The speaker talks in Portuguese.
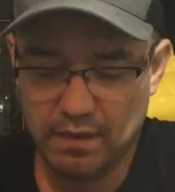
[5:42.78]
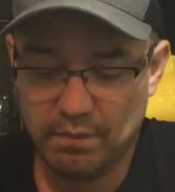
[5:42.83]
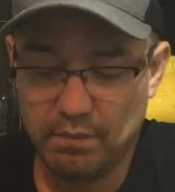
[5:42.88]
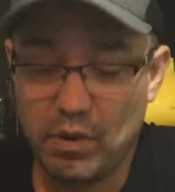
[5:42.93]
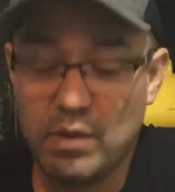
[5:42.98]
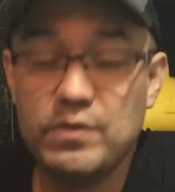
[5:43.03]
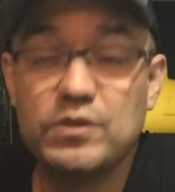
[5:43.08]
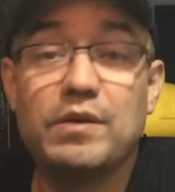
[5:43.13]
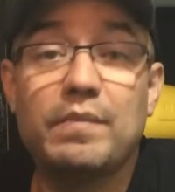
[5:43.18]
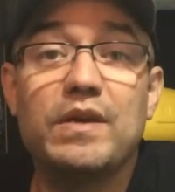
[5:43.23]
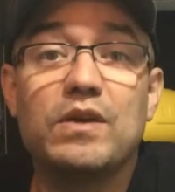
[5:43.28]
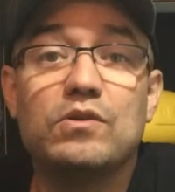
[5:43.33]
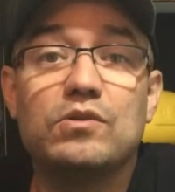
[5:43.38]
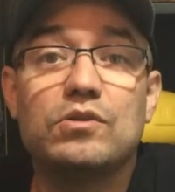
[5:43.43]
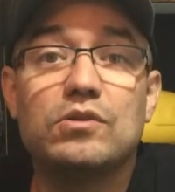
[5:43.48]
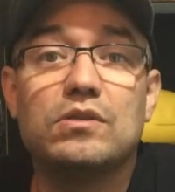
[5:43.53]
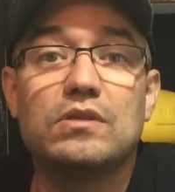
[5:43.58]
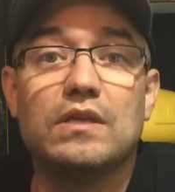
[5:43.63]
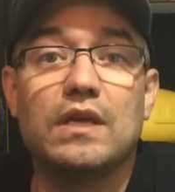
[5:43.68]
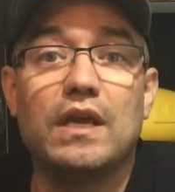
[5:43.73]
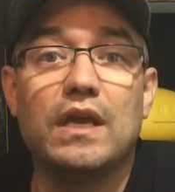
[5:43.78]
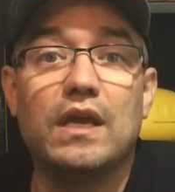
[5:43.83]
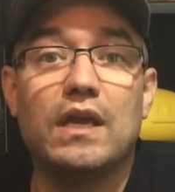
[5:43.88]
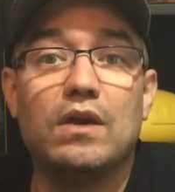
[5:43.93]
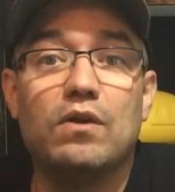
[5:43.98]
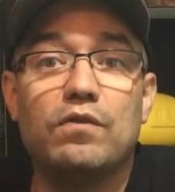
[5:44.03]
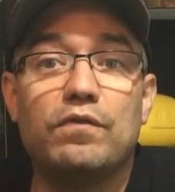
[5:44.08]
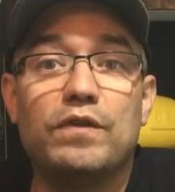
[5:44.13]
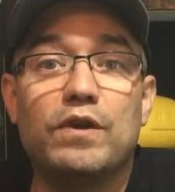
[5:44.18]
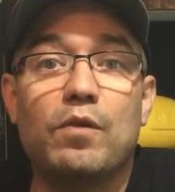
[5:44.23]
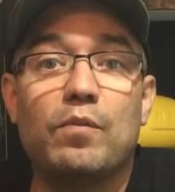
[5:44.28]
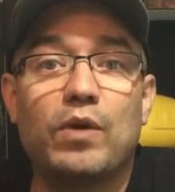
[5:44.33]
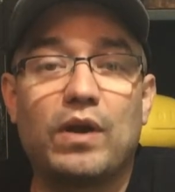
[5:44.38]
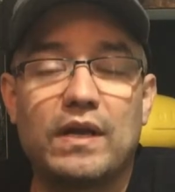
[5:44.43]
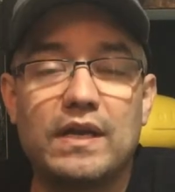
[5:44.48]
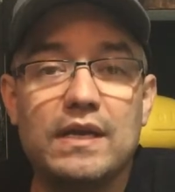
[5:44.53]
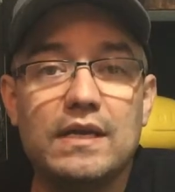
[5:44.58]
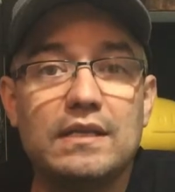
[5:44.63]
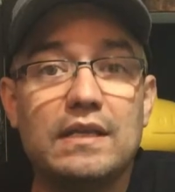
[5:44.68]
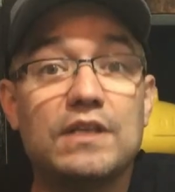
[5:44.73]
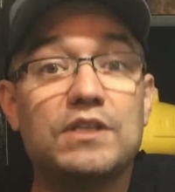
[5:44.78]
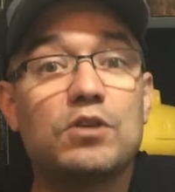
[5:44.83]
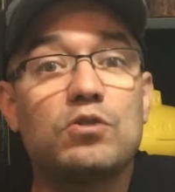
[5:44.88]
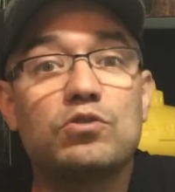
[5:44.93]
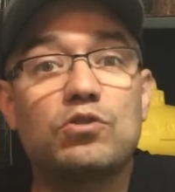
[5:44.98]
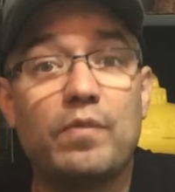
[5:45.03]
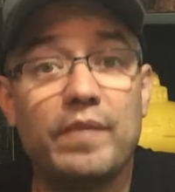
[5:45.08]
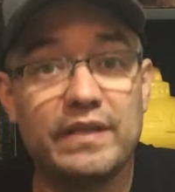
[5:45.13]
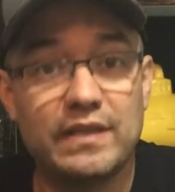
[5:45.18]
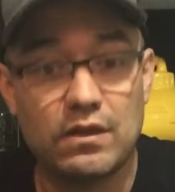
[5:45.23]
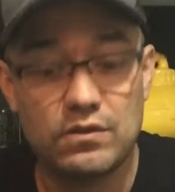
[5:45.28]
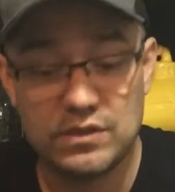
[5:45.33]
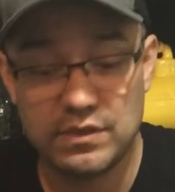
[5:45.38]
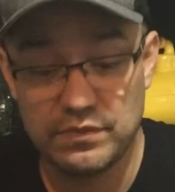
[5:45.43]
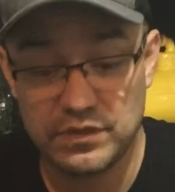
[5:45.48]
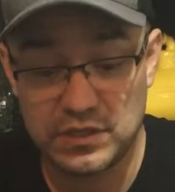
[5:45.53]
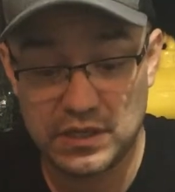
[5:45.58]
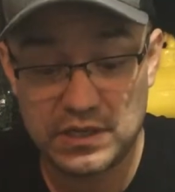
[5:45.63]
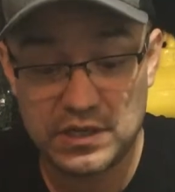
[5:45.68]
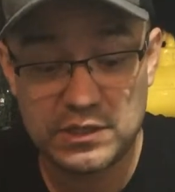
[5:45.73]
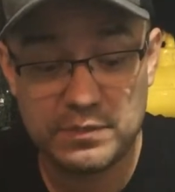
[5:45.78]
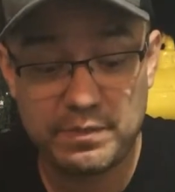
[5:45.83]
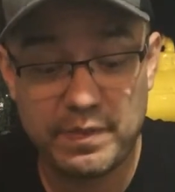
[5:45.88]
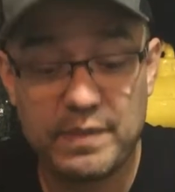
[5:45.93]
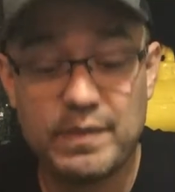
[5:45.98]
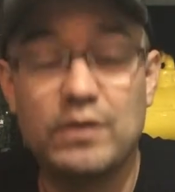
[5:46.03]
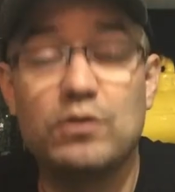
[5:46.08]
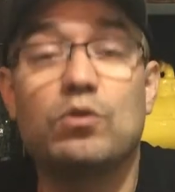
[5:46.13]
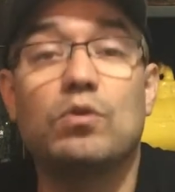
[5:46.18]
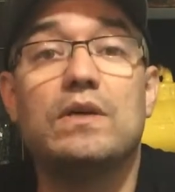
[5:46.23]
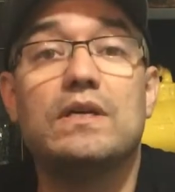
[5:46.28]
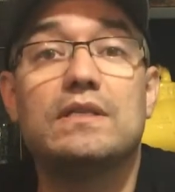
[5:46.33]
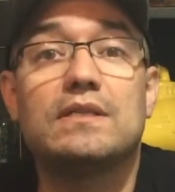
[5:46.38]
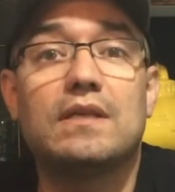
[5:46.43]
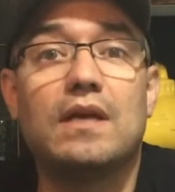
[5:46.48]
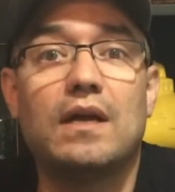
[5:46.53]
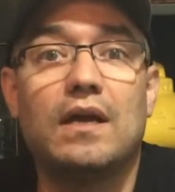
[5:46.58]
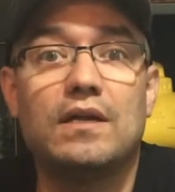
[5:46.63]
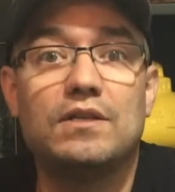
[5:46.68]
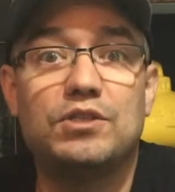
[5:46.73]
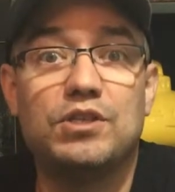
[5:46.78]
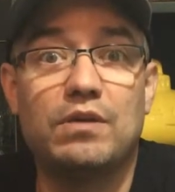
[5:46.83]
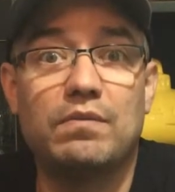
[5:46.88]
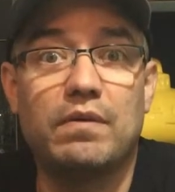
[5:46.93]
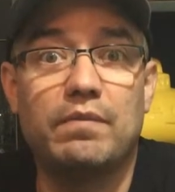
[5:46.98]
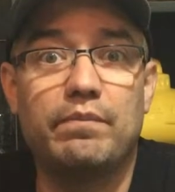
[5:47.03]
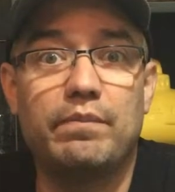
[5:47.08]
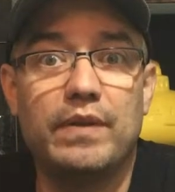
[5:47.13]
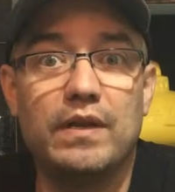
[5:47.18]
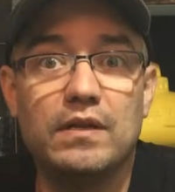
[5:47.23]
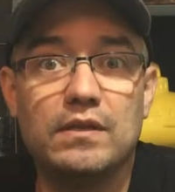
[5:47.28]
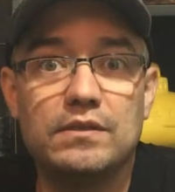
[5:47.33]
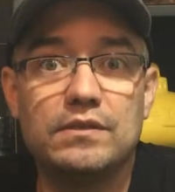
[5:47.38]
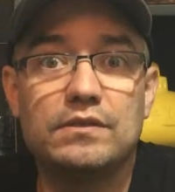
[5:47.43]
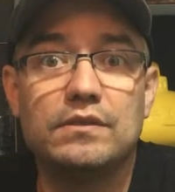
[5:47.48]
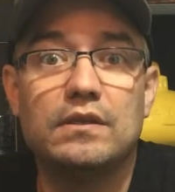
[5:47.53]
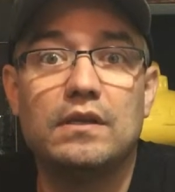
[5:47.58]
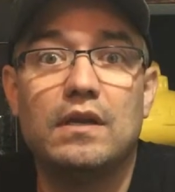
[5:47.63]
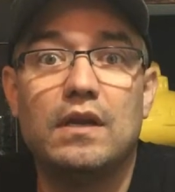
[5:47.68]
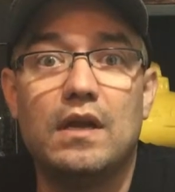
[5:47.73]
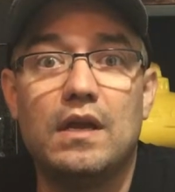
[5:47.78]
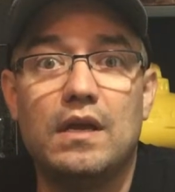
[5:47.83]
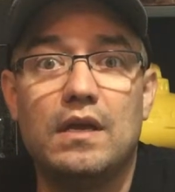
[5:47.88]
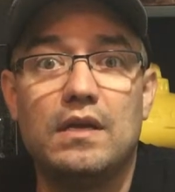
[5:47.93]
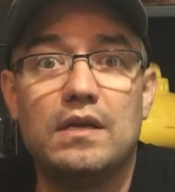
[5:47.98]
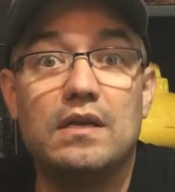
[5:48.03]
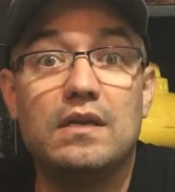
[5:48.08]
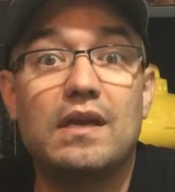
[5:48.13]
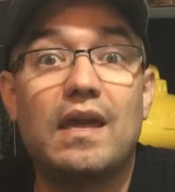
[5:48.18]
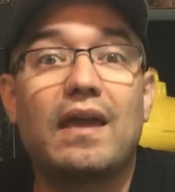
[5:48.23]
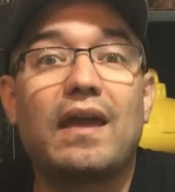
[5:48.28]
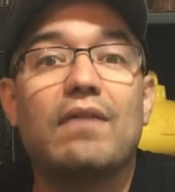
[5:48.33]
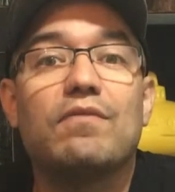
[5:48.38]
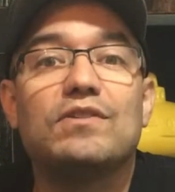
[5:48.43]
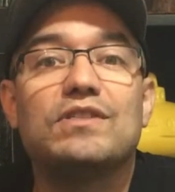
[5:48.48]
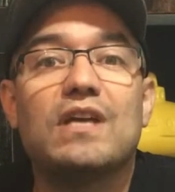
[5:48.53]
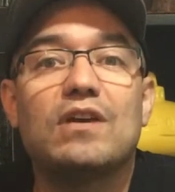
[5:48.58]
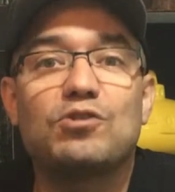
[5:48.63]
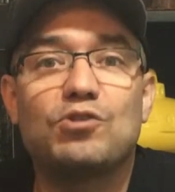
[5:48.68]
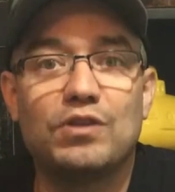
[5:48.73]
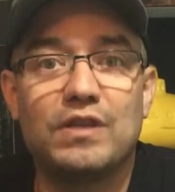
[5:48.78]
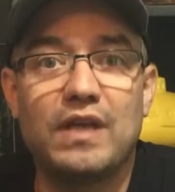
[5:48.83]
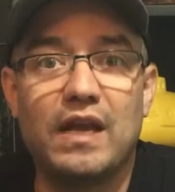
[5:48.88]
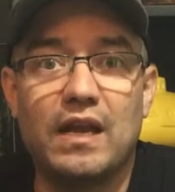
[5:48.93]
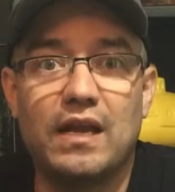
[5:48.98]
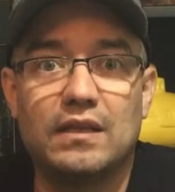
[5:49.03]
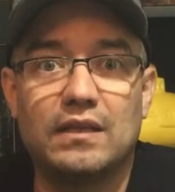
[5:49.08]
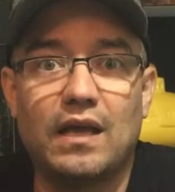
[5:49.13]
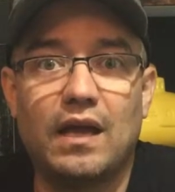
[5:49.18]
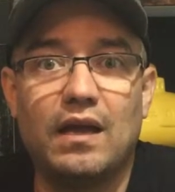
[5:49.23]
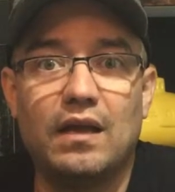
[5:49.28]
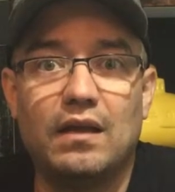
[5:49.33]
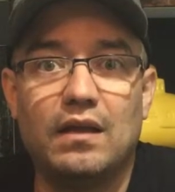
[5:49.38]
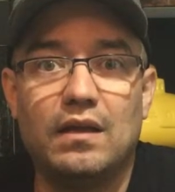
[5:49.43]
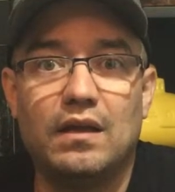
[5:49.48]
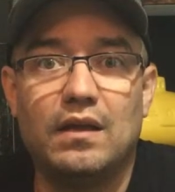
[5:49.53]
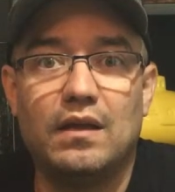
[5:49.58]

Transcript: Bom, meus amigos, eu fico por aqui. Deixa nos comentários se você já experimentou essa German Pills e o que, que, você achou dela, tá?